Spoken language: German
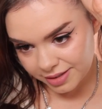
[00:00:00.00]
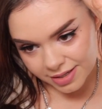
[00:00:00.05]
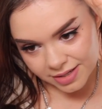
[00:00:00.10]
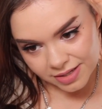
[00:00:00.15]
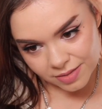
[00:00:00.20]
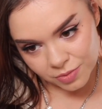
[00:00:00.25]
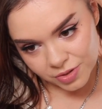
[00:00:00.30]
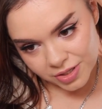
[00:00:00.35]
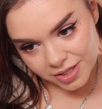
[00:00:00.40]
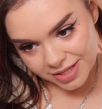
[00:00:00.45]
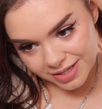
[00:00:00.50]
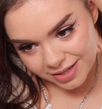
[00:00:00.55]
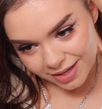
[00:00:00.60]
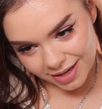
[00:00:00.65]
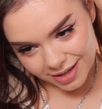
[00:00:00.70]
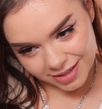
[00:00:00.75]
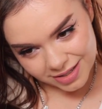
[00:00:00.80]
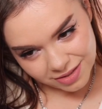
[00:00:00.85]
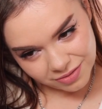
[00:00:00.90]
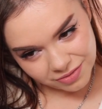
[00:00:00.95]
das muss jetzt
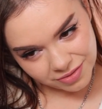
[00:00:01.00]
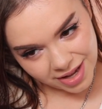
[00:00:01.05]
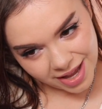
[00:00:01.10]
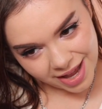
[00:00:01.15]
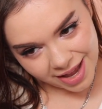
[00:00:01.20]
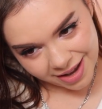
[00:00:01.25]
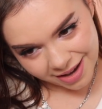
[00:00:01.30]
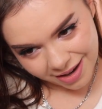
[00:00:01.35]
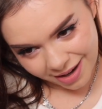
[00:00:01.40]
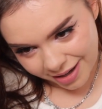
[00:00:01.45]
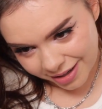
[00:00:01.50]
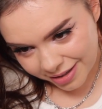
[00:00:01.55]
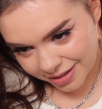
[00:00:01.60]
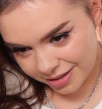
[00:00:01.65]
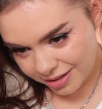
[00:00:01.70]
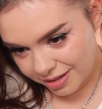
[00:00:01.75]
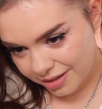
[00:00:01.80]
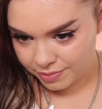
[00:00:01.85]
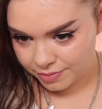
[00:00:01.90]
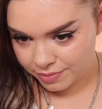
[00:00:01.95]
relativ eng
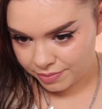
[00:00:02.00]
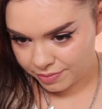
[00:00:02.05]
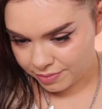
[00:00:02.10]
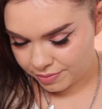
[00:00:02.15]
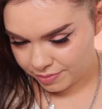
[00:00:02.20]
anliegen.